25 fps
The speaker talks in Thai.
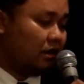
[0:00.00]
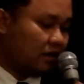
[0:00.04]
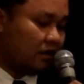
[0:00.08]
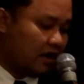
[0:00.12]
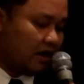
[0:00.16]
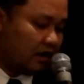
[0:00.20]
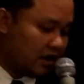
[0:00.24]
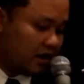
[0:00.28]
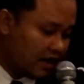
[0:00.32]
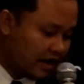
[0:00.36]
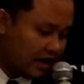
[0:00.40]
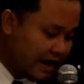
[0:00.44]

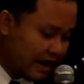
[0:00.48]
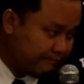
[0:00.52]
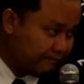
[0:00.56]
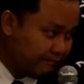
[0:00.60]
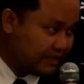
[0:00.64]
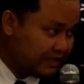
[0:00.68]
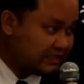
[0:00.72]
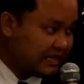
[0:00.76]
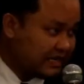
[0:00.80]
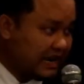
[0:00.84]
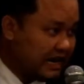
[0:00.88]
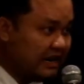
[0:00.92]
แล้วก็
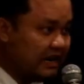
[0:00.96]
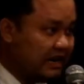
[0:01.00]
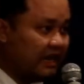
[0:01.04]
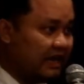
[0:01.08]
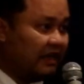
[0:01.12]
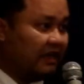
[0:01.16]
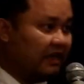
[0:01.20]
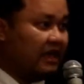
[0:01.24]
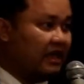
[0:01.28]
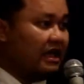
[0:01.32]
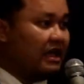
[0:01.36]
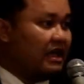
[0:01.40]
นำมาใช้ใน
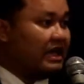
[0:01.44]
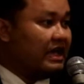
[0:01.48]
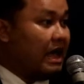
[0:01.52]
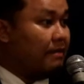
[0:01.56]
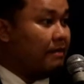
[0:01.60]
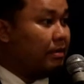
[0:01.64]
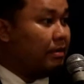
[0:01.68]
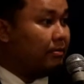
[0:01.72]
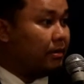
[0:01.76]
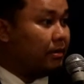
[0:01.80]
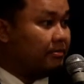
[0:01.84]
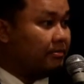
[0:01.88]
งา
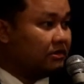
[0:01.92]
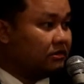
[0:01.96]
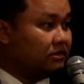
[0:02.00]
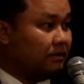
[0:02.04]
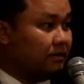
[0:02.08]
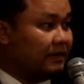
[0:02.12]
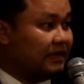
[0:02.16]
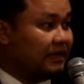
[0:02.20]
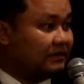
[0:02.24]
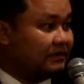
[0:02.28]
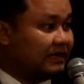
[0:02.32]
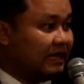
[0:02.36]
นพระบรมศ
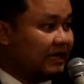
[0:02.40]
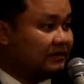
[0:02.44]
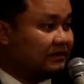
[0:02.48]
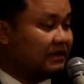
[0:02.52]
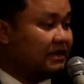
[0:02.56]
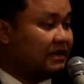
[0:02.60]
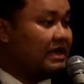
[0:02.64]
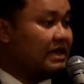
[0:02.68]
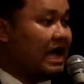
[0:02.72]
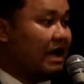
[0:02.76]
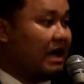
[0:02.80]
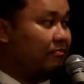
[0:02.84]
พกษัตริย์
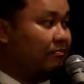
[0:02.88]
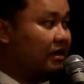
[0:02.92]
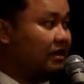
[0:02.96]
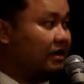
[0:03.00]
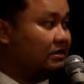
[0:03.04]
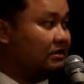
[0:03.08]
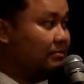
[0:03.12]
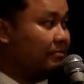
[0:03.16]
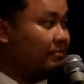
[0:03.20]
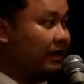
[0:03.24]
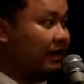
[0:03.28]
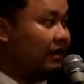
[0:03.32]
สยามใน
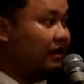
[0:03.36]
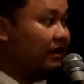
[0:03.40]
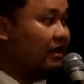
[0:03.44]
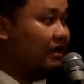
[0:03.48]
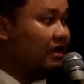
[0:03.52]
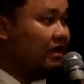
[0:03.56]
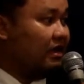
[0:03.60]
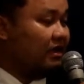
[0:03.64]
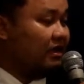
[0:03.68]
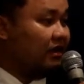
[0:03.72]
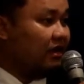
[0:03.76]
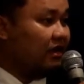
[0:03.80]
สมัย
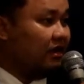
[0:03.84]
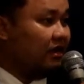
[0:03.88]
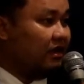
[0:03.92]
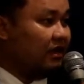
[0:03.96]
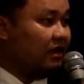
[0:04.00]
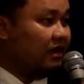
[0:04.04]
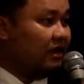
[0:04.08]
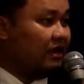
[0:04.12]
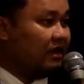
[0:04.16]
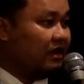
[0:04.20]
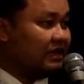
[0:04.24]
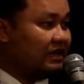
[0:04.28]
ที่
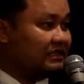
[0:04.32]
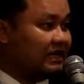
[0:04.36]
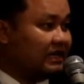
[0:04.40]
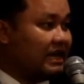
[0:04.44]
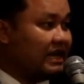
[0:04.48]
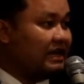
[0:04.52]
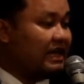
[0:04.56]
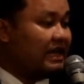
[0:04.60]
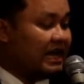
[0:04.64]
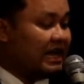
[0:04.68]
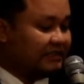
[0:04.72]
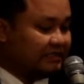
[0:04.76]
รัช
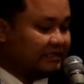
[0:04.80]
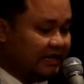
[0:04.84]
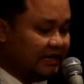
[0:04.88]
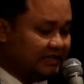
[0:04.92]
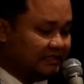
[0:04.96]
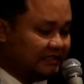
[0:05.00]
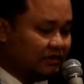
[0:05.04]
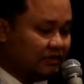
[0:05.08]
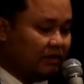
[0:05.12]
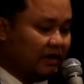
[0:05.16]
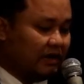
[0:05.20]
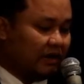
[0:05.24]
กาลที่5เส
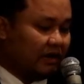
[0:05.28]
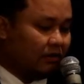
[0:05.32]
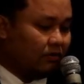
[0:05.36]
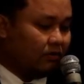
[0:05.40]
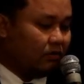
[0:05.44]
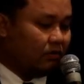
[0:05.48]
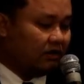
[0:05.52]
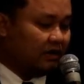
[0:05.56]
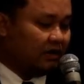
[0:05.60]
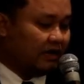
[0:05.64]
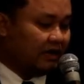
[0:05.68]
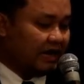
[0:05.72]
ด็จสวรร
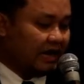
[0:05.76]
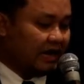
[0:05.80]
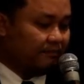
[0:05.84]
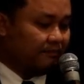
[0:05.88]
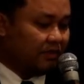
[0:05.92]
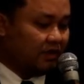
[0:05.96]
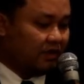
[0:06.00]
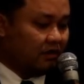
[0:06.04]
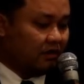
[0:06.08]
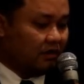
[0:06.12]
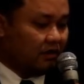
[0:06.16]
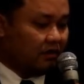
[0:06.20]
คตนะครับ